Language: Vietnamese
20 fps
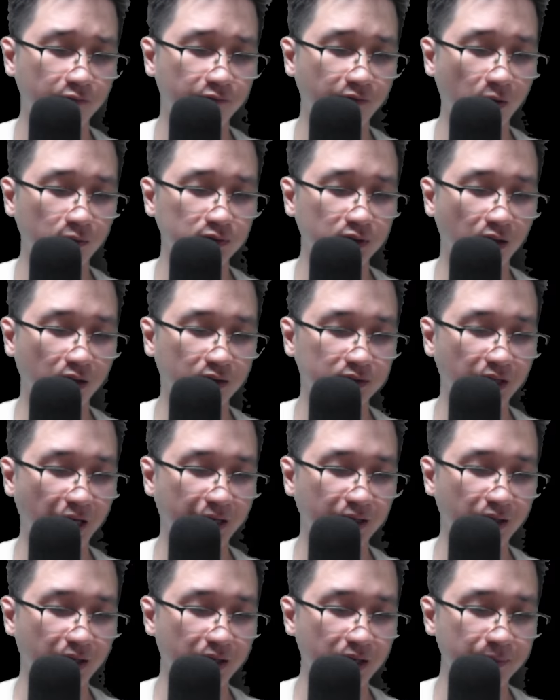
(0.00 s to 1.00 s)
Vọng tưởng
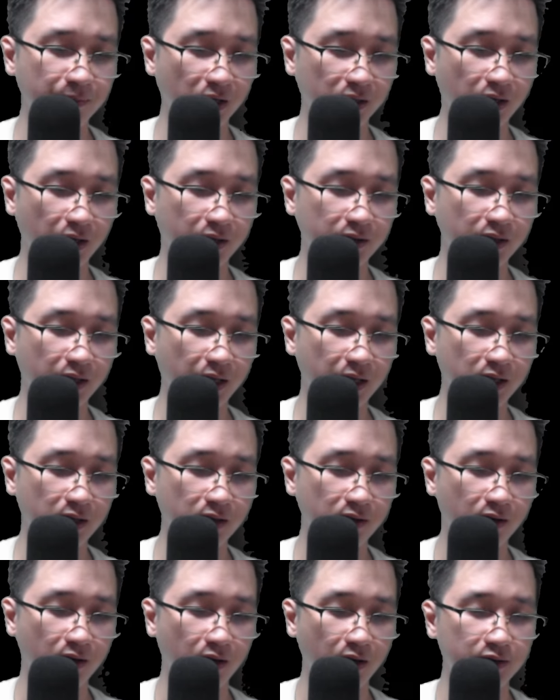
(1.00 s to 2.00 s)
thành lý mất ấn ký,
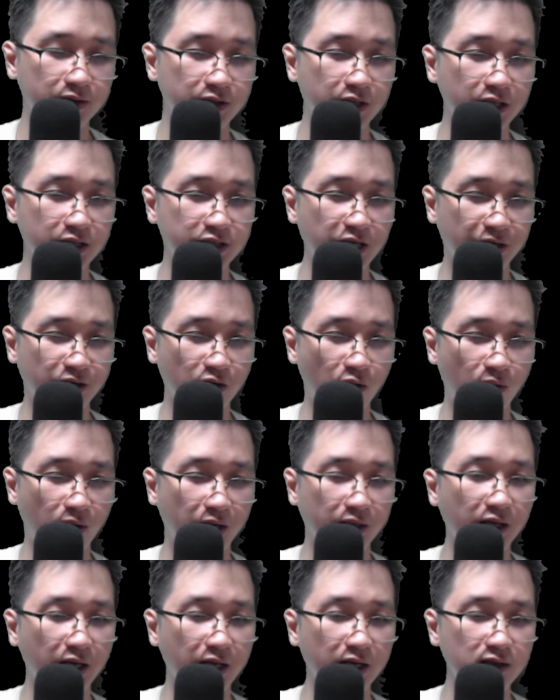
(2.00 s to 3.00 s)
nhưng trình độ
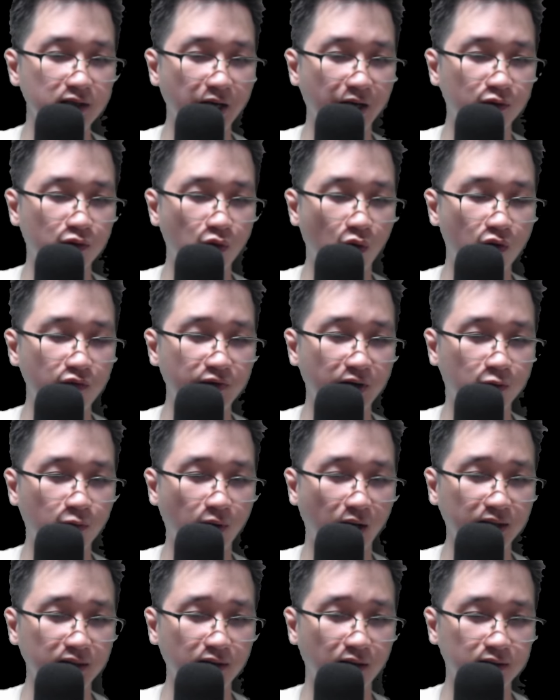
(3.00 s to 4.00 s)
ấn ký kiên cố vượt
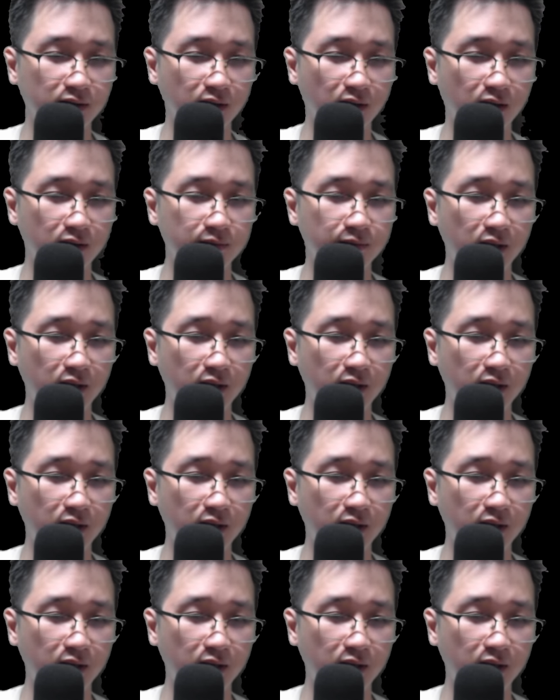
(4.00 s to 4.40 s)
quá tưởng tượng,